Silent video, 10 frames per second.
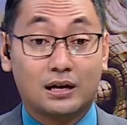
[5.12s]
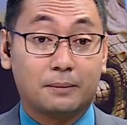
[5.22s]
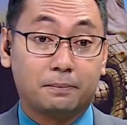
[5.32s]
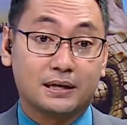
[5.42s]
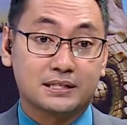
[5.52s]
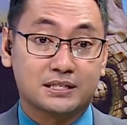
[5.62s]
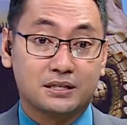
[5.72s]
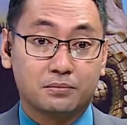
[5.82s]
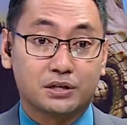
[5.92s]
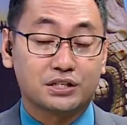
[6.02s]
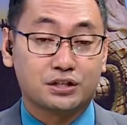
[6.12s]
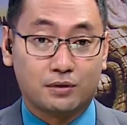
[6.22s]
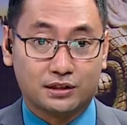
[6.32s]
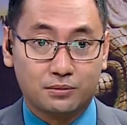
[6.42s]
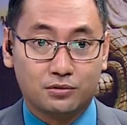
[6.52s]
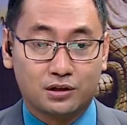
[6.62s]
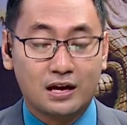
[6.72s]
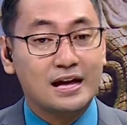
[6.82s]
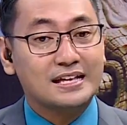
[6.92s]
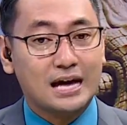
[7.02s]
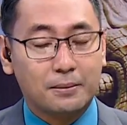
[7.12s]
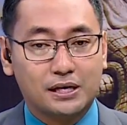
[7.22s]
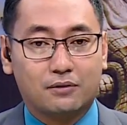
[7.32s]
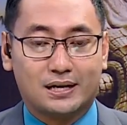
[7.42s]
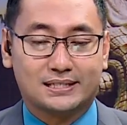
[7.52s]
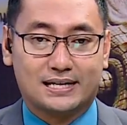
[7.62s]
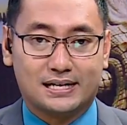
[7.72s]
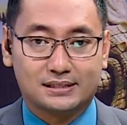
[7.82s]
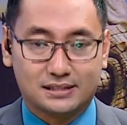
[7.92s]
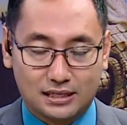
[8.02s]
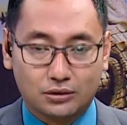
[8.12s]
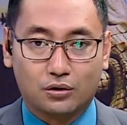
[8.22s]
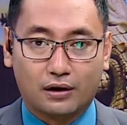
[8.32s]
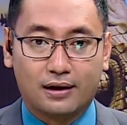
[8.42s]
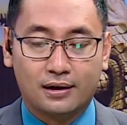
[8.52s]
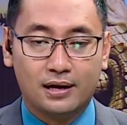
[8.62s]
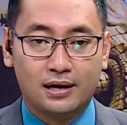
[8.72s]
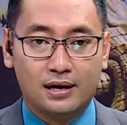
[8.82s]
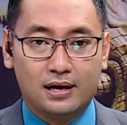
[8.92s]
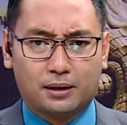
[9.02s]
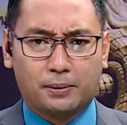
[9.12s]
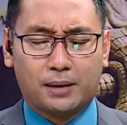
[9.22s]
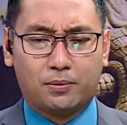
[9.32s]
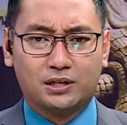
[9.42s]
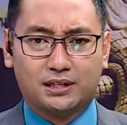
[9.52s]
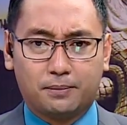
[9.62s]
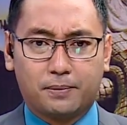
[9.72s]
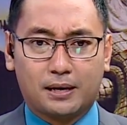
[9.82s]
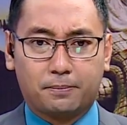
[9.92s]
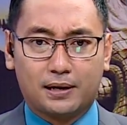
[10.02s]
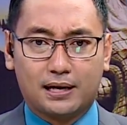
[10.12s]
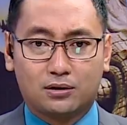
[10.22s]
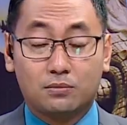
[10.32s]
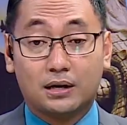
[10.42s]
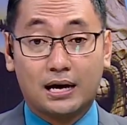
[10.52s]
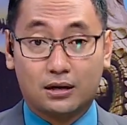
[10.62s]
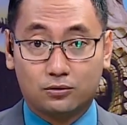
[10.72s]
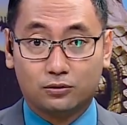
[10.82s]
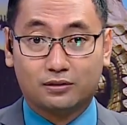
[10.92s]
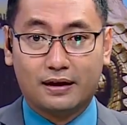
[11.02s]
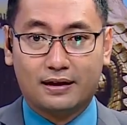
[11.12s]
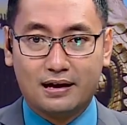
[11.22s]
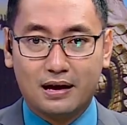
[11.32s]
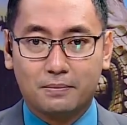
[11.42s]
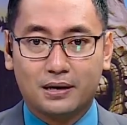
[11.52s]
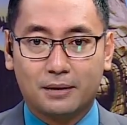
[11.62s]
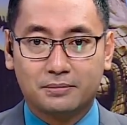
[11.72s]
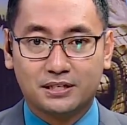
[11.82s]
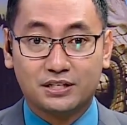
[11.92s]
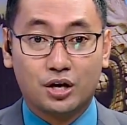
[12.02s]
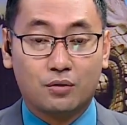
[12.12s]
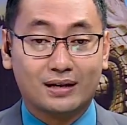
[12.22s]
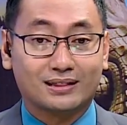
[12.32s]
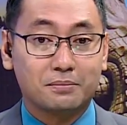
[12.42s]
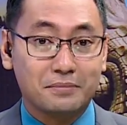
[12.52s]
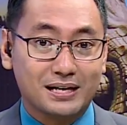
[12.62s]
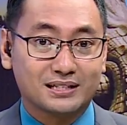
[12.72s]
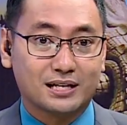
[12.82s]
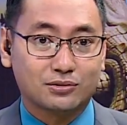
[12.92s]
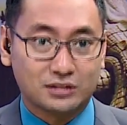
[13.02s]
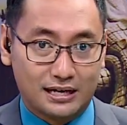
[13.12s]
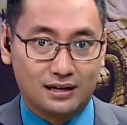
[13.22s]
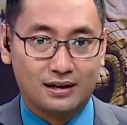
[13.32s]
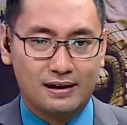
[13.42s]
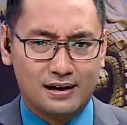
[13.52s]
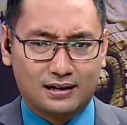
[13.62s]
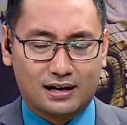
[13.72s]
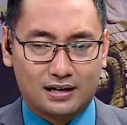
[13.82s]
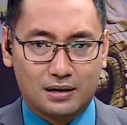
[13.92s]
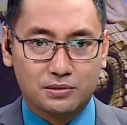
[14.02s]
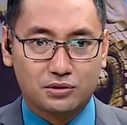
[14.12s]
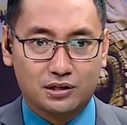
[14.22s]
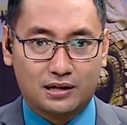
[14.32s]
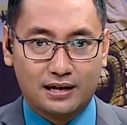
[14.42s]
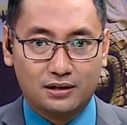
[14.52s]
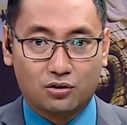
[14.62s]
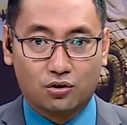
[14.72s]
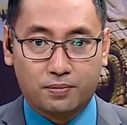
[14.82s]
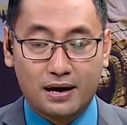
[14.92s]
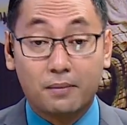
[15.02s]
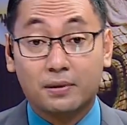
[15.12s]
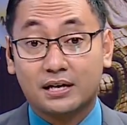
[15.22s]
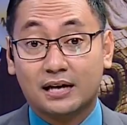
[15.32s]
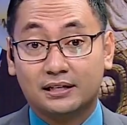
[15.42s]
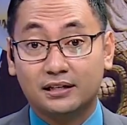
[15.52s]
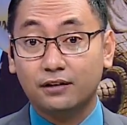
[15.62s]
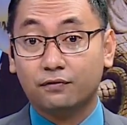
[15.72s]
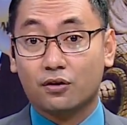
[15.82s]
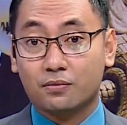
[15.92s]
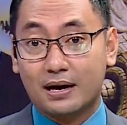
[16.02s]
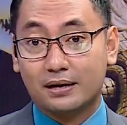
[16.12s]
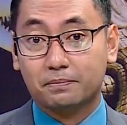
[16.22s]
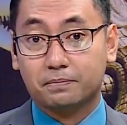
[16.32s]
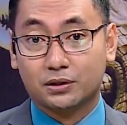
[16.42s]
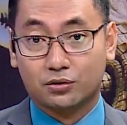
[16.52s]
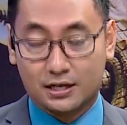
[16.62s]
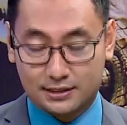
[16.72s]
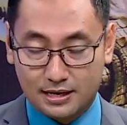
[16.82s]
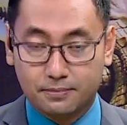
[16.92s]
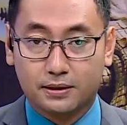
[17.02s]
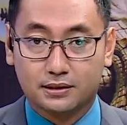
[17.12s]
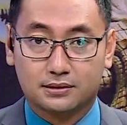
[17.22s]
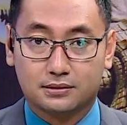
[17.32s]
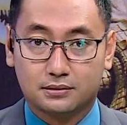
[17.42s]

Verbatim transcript: Lapas Jember, Jawa Timur yang menewaskan satu orang. Kepada polisi, para pelaku mengaku tega menghabisi nyawa teman satu sel karena mencurigai korban menjadi informan petugas lapas.